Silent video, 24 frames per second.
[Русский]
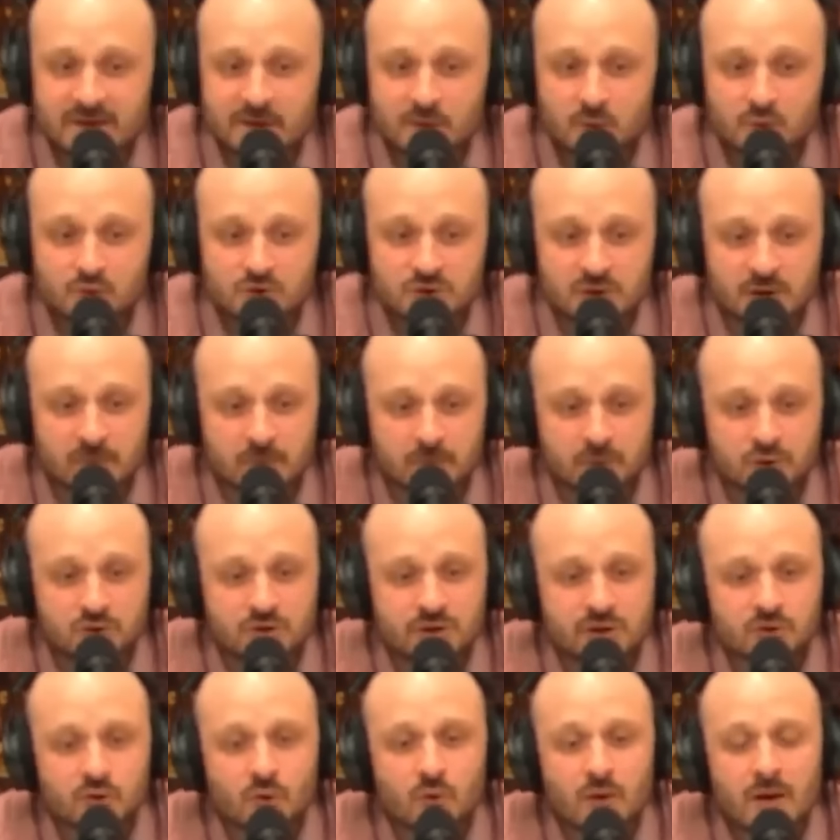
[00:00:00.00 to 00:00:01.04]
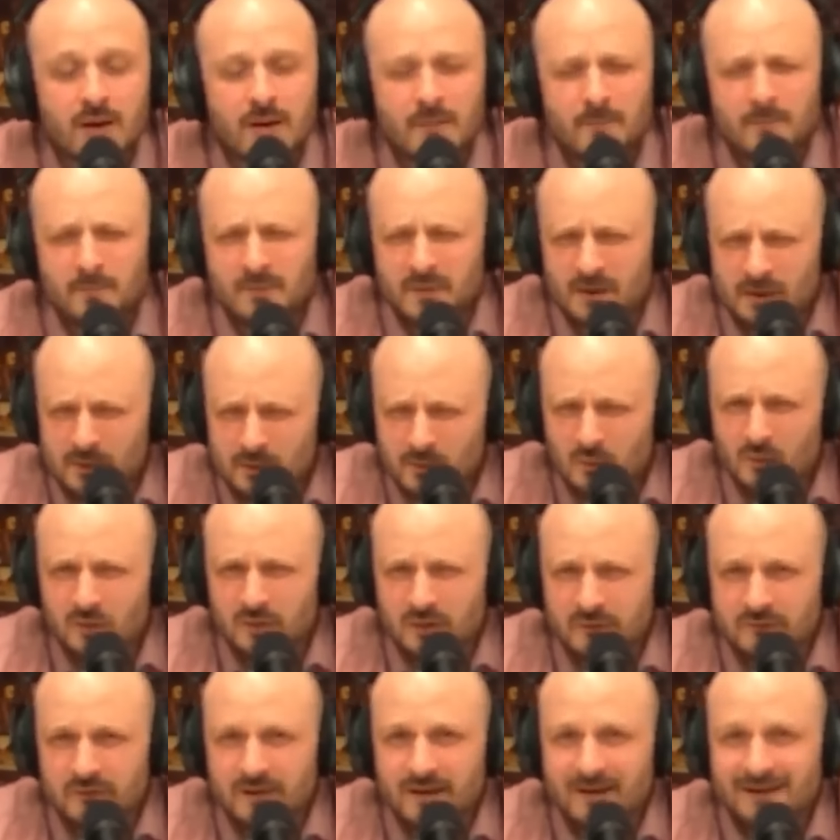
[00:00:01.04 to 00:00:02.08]
ущерб бюджету
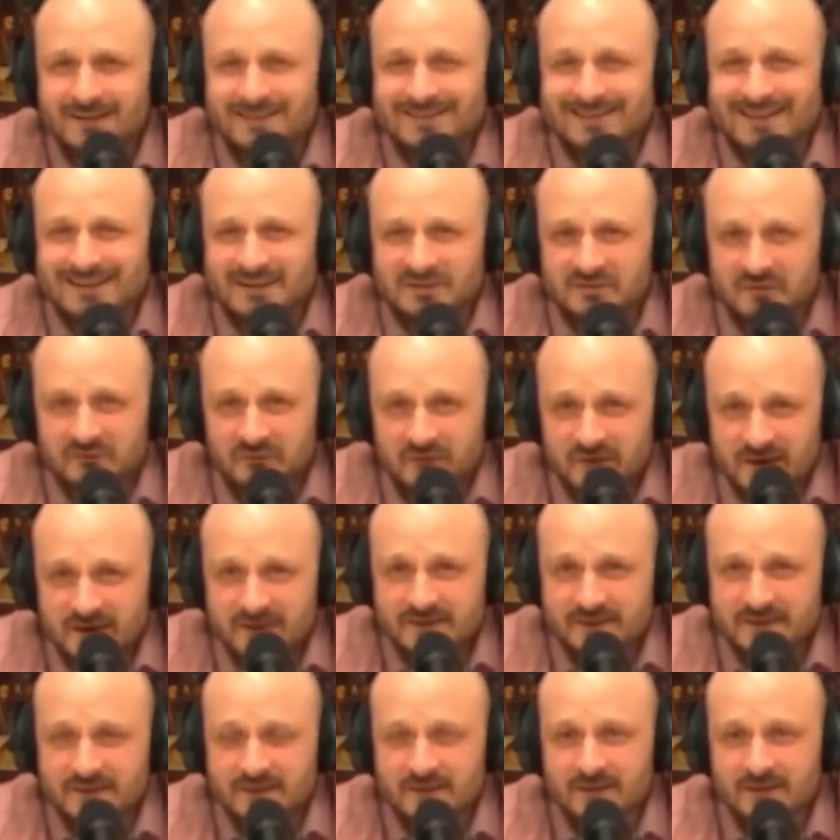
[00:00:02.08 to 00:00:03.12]
миллионов на 200